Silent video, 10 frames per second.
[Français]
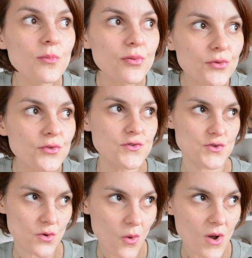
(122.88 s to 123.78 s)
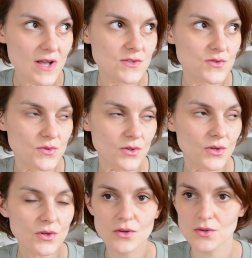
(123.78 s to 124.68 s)
le plus, je crois, sur
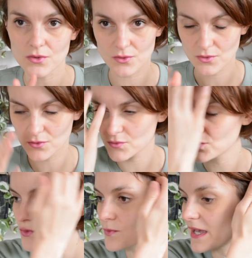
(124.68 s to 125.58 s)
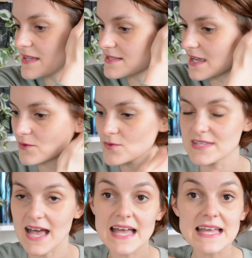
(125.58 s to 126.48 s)
euh, YouTube et Insta et tout
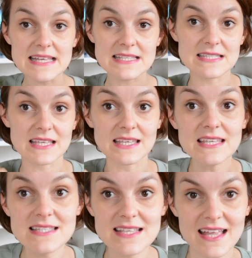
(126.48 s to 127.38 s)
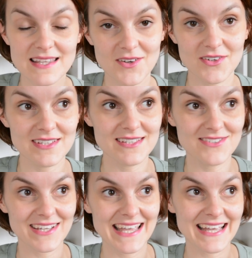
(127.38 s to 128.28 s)
ça, c'est Isa des Chroniques
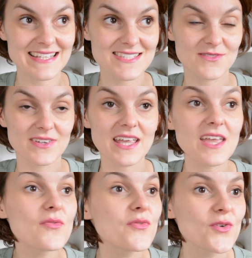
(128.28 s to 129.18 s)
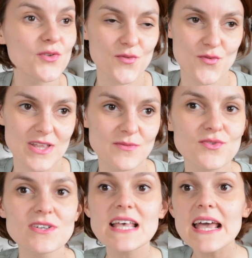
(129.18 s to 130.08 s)
d'Hérisson Hérisson et Flo de Flo
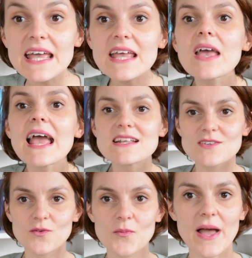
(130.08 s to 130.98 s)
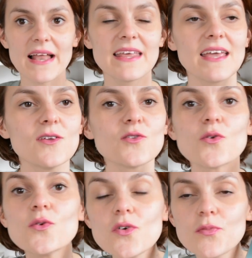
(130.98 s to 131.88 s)
Books. Et elles en ont parlé
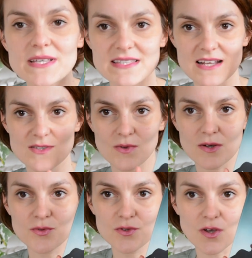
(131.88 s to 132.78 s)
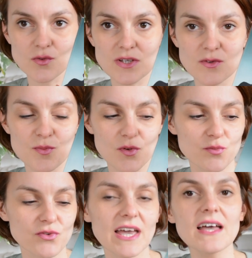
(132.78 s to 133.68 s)
de ouf parce qu'elles ont eu un coup de cœur toutes les deux pour
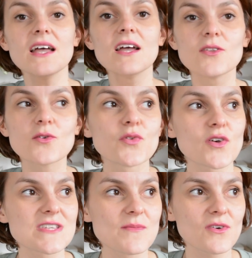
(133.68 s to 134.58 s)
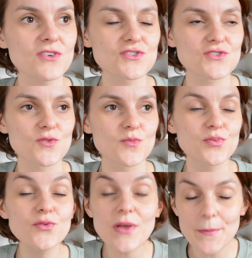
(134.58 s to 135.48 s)
ce bouquin. Donc forcément, je ne
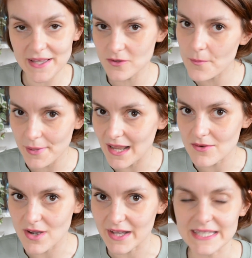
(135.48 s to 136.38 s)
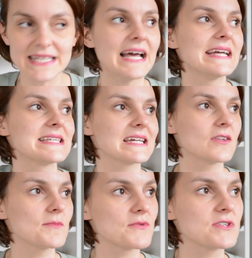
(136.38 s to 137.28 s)
pouvais pas ne pas l'avoir. Il a
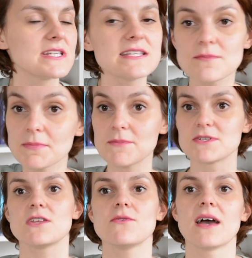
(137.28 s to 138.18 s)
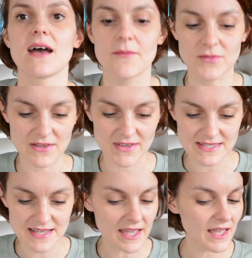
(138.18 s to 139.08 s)
atterri dans ma wishlist. Bim, je l'ai eu à, à, mon
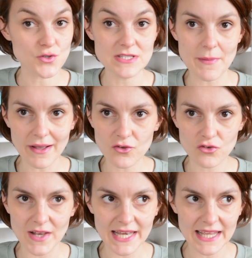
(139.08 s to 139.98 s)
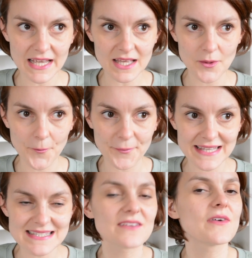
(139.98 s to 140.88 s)
anniversaire. Je ne sais pas quand je vais le lire,
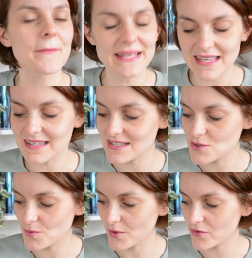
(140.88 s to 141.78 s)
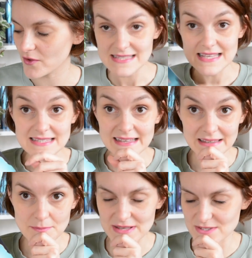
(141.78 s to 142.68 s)
mais ça ne va pas tarder, je pense. C'est
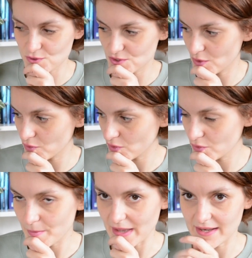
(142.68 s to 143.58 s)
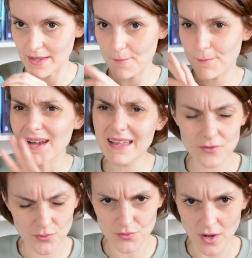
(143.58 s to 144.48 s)
terrible parce que j'en ai entendu parler
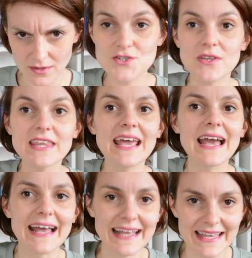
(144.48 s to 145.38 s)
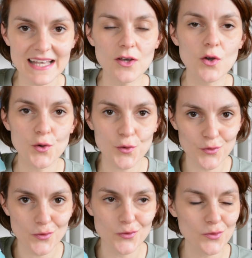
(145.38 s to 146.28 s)
plein de fois. Je n'ai rien
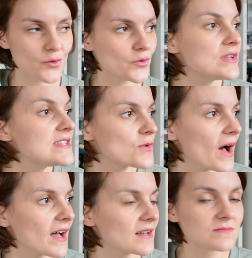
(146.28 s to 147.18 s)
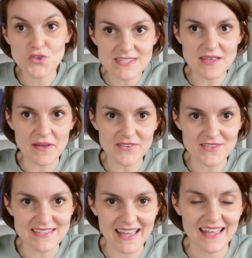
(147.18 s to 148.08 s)
retenu de l'histoire. Je ne sais pas ce
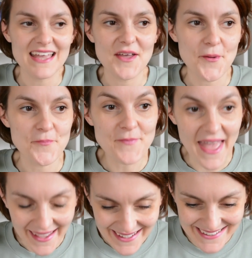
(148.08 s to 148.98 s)
que c'est. Mais